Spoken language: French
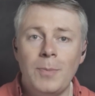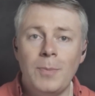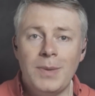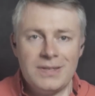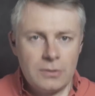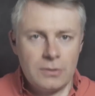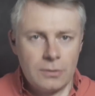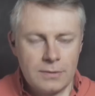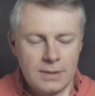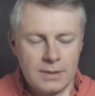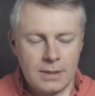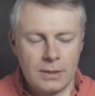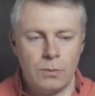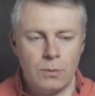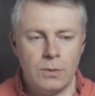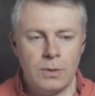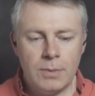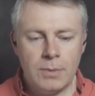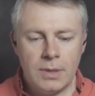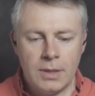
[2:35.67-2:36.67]
pas sur
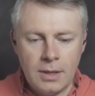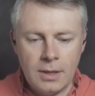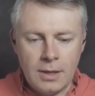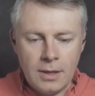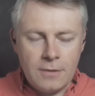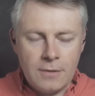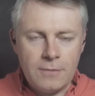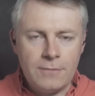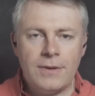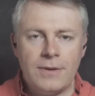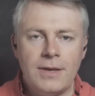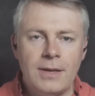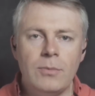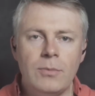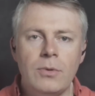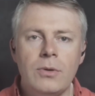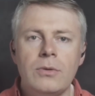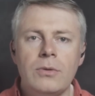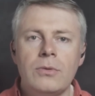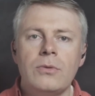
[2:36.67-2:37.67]
circuit, mais
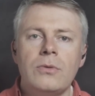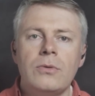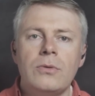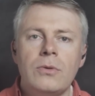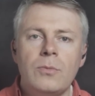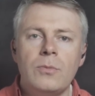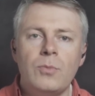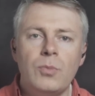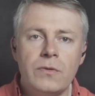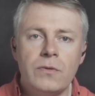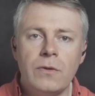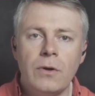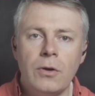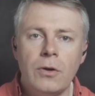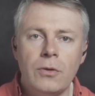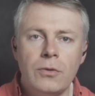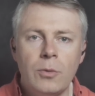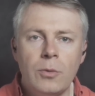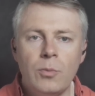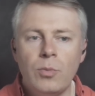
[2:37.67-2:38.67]
vraiment euh, pour se
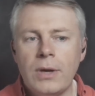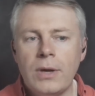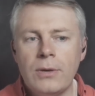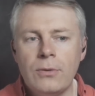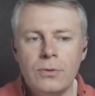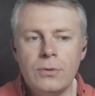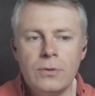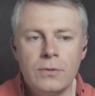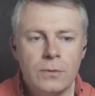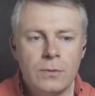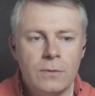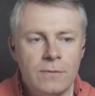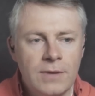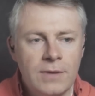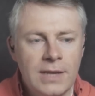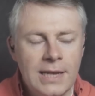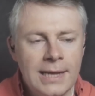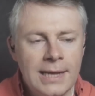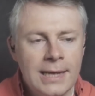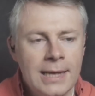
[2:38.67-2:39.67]
rendre d'un point à l'autre dans une
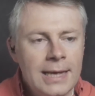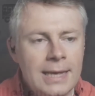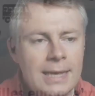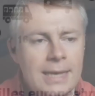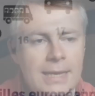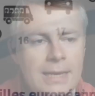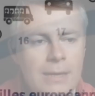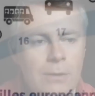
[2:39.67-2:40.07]
ville. Et